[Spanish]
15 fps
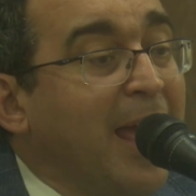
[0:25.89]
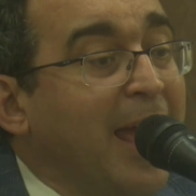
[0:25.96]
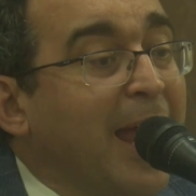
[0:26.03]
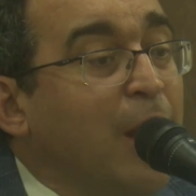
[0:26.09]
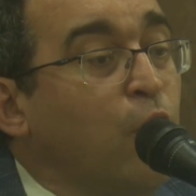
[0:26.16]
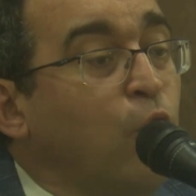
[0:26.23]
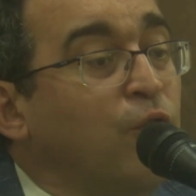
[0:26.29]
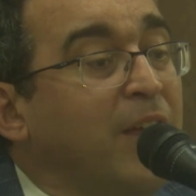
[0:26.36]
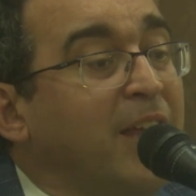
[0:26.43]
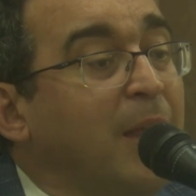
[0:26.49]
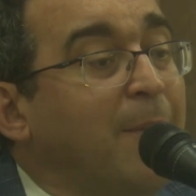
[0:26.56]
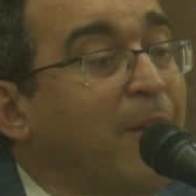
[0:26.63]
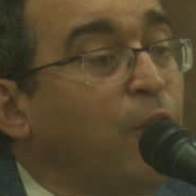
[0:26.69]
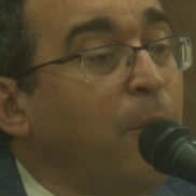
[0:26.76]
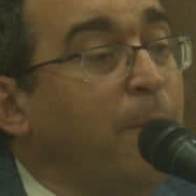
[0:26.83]
El
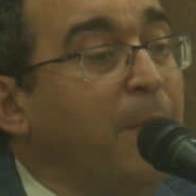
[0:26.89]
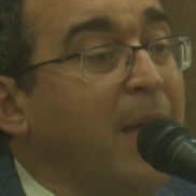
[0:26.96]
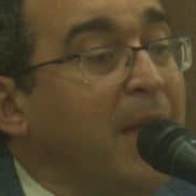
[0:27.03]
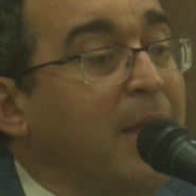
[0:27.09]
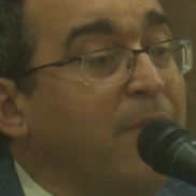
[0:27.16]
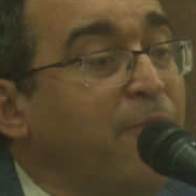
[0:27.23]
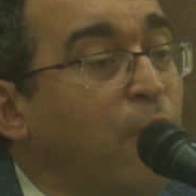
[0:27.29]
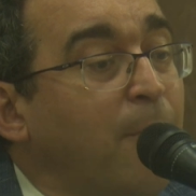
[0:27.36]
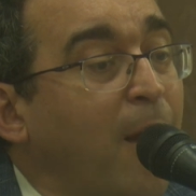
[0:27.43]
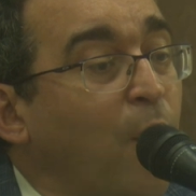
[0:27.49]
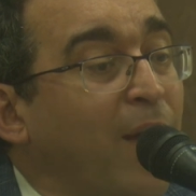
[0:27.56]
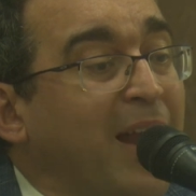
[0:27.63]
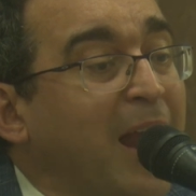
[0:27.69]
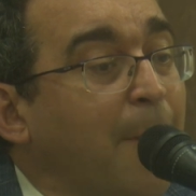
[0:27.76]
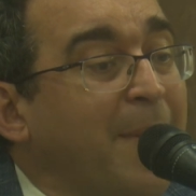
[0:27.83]
consentimiento
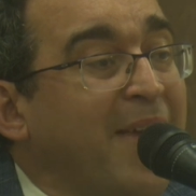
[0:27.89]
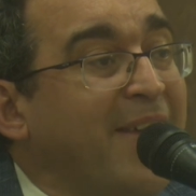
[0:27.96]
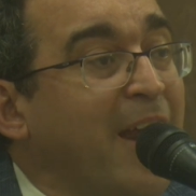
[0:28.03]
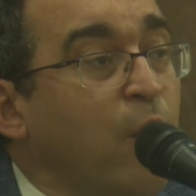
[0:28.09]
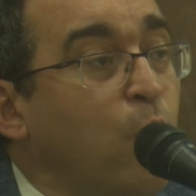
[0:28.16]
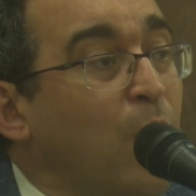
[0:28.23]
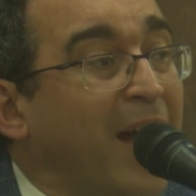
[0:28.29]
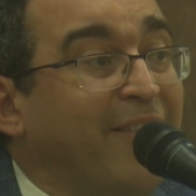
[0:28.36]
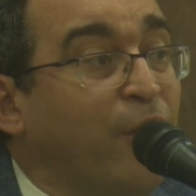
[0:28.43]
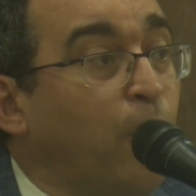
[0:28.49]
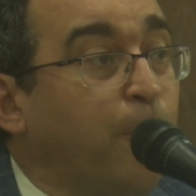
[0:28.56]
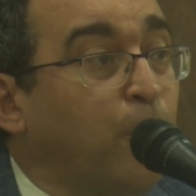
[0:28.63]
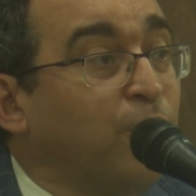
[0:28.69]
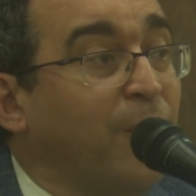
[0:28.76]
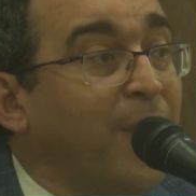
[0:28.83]
informado, que es la piedra angular de
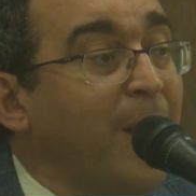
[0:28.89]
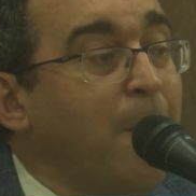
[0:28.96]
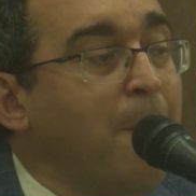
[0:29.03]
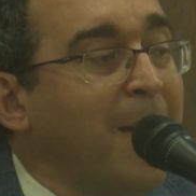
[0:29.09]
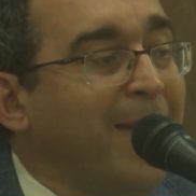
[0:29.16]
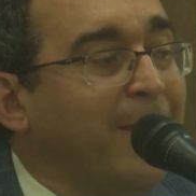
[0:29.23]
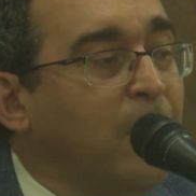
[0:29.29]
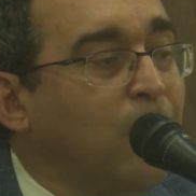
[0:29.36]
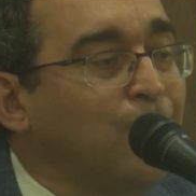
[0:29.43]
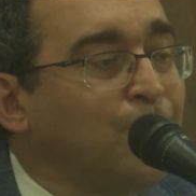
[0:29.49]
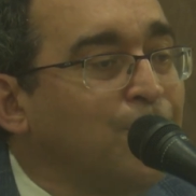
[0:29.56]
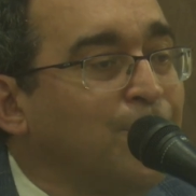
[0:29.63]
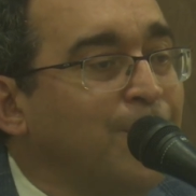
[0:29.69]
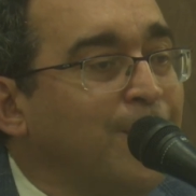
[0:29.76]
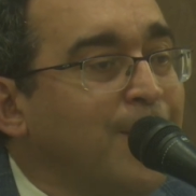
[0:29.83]
los procederes
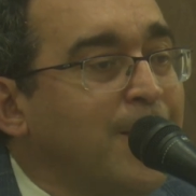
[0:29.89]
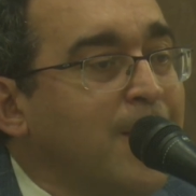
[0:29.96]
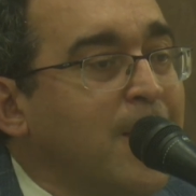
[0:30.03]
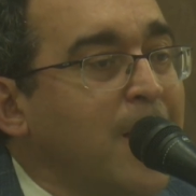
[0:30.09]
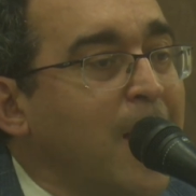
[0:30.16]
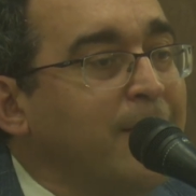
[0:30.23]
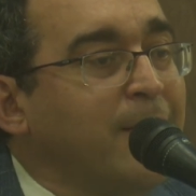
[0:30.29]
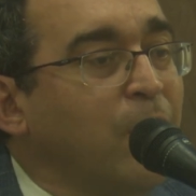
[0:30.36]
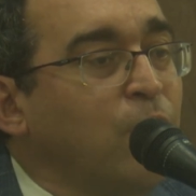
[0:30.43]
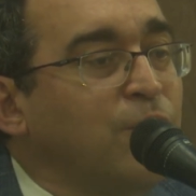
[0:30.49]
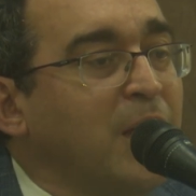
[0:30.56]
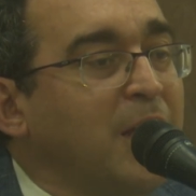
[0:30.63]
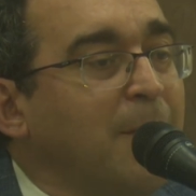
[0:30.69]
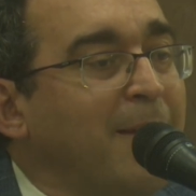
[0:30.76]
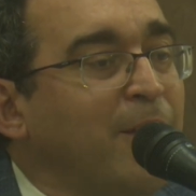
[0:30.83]
médicos, ese
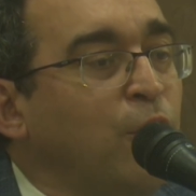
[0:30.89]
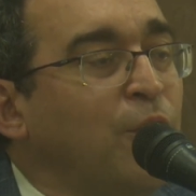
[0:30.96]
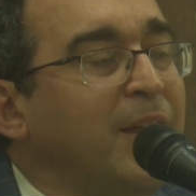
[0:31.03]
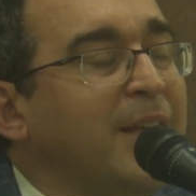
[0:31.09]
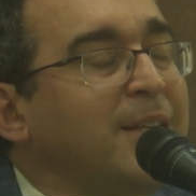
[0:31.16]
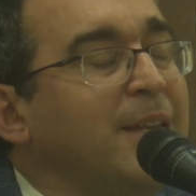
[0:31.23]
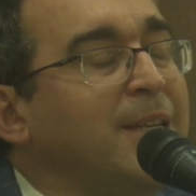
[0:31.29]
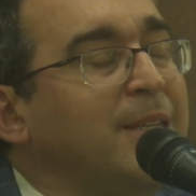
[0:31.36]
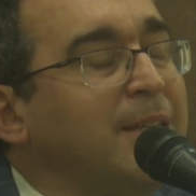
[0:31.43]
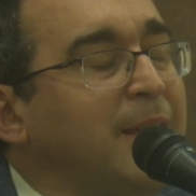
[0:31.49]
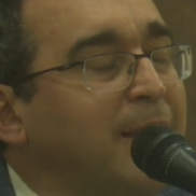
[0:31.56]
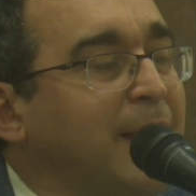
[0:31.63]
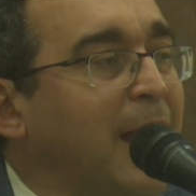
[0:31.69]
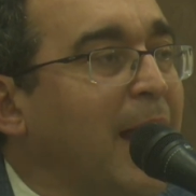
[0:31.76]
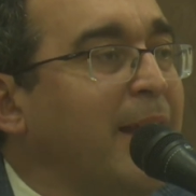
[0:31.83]
consentimiento
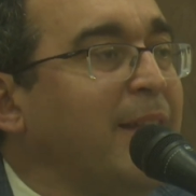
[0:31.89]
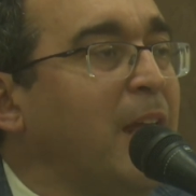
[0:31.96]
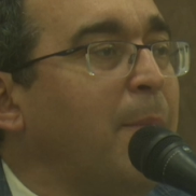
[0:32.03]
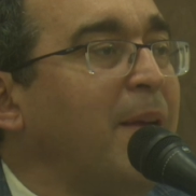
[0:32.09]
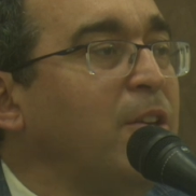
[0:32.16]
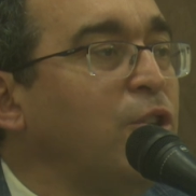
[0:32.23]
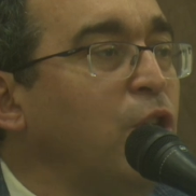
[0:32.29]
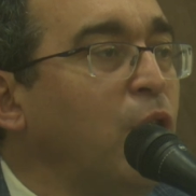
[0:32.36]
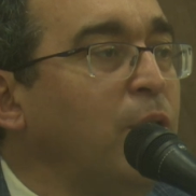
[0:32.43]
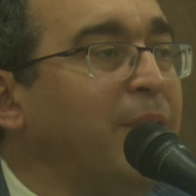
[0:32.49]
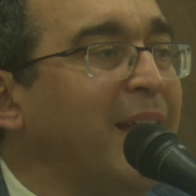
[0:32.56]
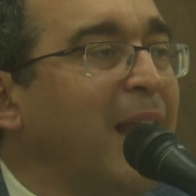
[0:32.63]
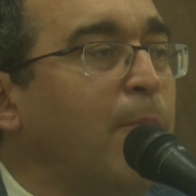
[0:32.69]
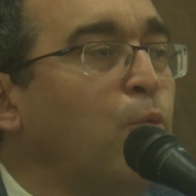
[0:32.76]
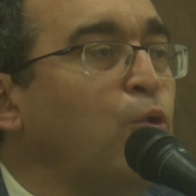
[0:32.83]
necesita la intervención
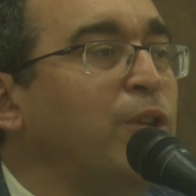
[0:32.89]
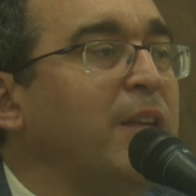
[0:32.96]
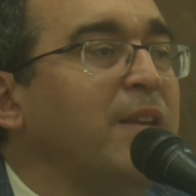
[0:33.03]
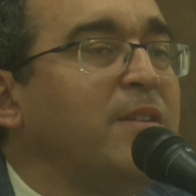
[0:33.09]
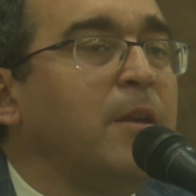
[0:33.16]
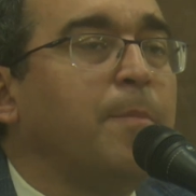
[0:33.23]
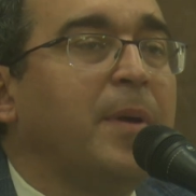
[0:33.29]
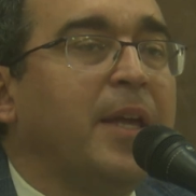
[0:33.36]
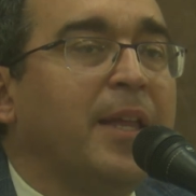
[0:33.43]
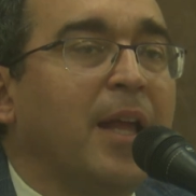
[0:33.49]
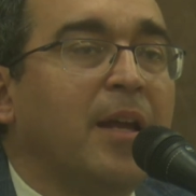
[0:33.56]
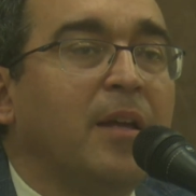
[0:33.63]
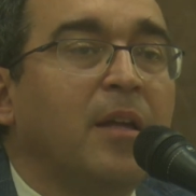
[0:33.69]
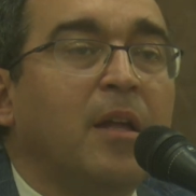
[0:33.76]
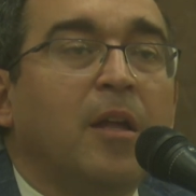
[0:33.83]
de la
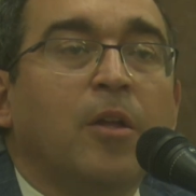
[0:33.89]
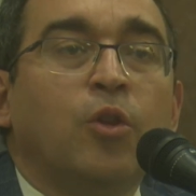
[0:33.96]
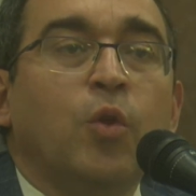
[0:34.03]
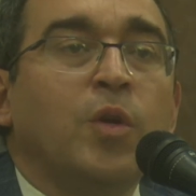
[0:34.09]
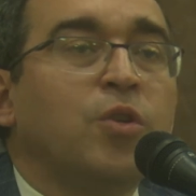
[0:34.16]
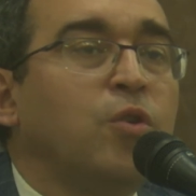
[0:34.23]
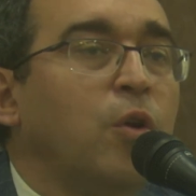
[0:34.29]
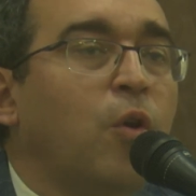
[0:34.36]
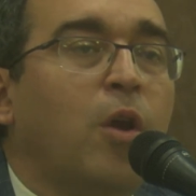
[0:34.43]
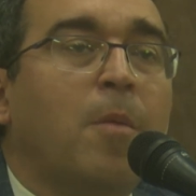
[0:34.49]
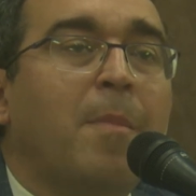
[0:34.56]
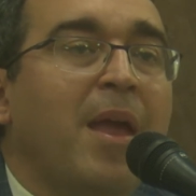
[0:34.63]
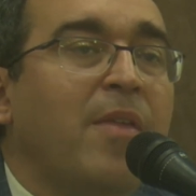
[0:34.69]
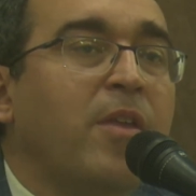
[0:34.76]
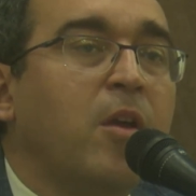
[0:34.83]
multidisciplina. No es solo
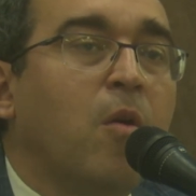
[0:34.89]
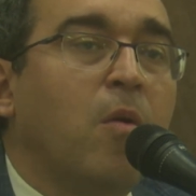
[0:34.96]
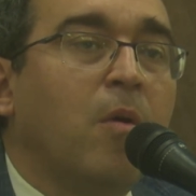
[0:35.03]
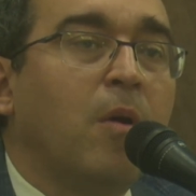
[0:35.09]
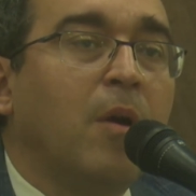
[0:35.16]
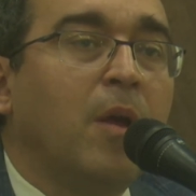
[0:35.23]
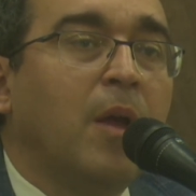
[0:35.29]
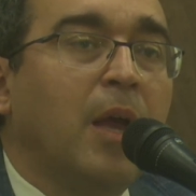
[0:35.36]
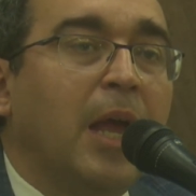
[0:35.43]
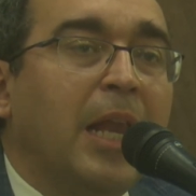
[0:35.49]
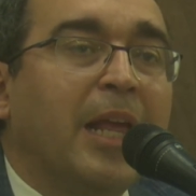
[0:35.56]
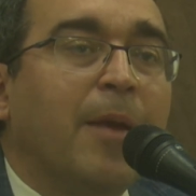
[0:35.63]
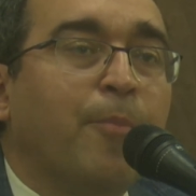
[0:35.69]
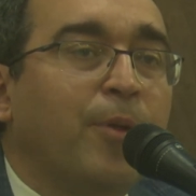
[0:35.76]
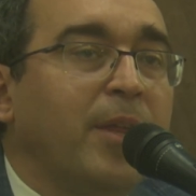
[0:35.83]
el médico
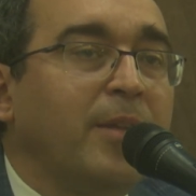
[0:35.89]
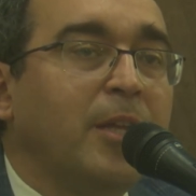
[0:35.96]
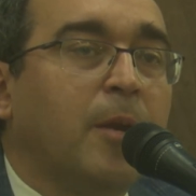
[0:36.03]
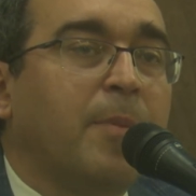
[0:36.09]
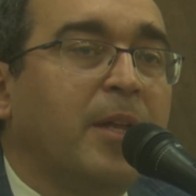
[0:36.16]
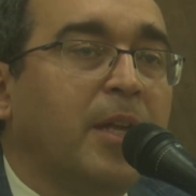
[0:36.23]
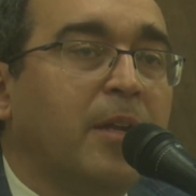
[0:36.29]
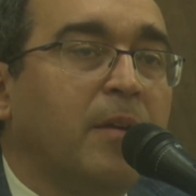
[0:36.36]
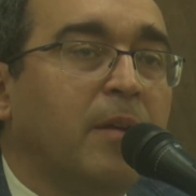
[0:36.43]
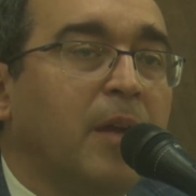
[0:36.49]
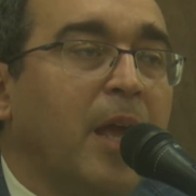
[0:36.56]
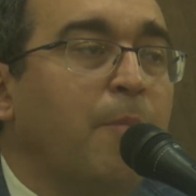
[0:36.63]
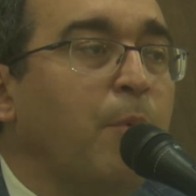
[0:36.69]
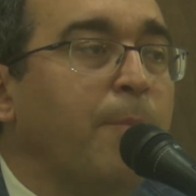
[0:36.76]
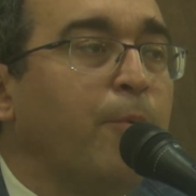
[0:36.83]
el que puede intervenir.
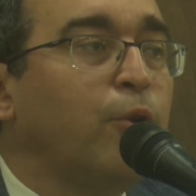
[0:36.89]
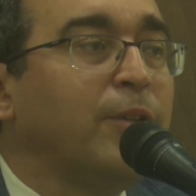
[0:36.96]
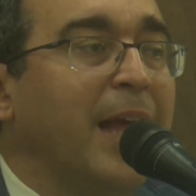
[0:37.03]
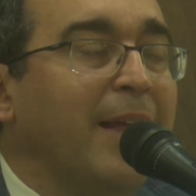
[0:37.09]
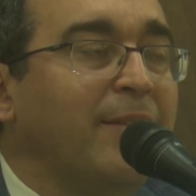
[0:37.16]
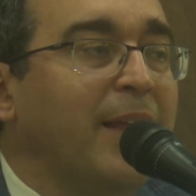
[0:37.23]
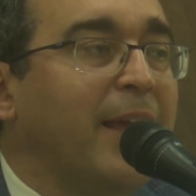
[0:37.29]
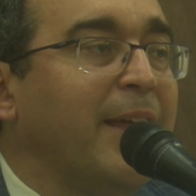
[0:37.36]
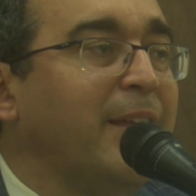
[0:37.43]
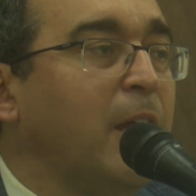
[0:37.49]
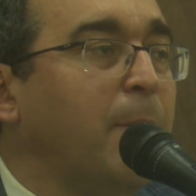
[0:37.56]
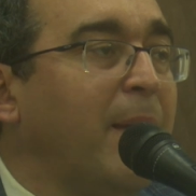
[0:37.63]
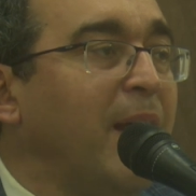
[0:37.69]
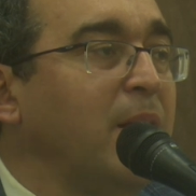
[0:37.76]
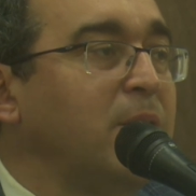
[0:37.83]
Es muy importante que
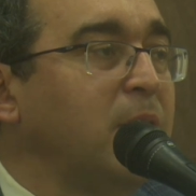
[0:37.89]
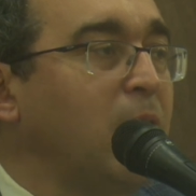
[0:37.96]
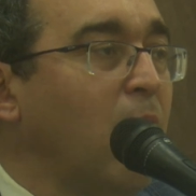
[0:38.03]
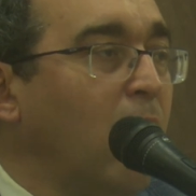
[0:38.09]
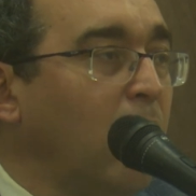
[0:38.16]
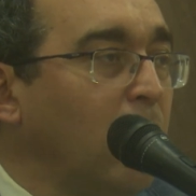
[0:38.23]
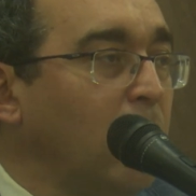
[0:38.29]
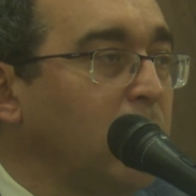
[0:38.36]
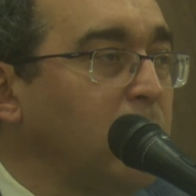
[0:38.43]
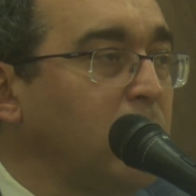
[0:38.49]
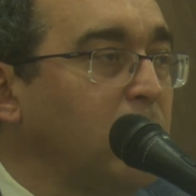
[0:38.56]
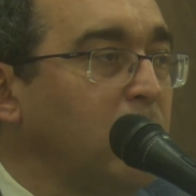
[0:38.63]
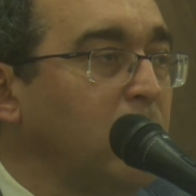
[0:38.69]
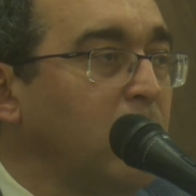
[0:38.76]
intervengan psicólogos